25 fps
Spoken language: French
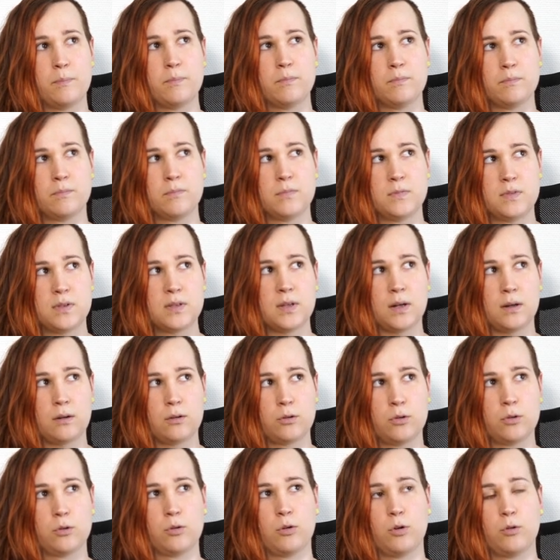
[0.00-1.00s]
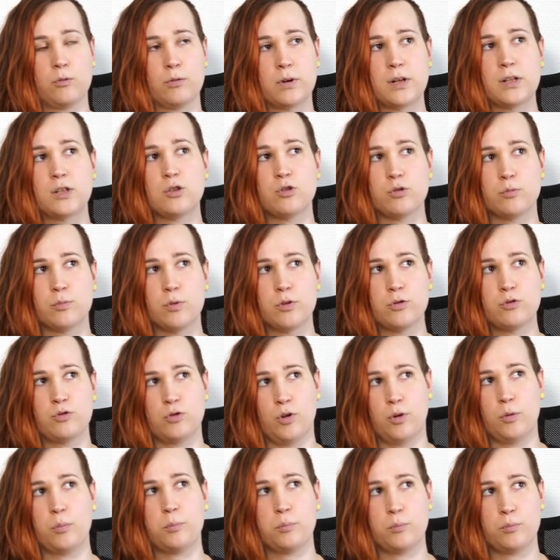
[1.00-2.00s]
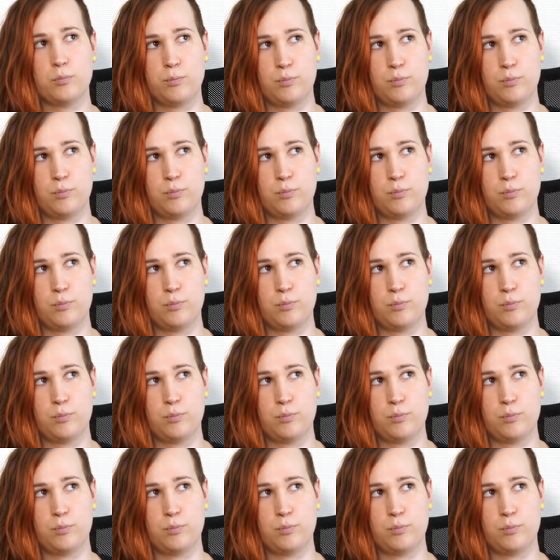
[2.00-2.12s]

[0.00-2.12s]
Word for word: dire qu'en vrai, je bosse sur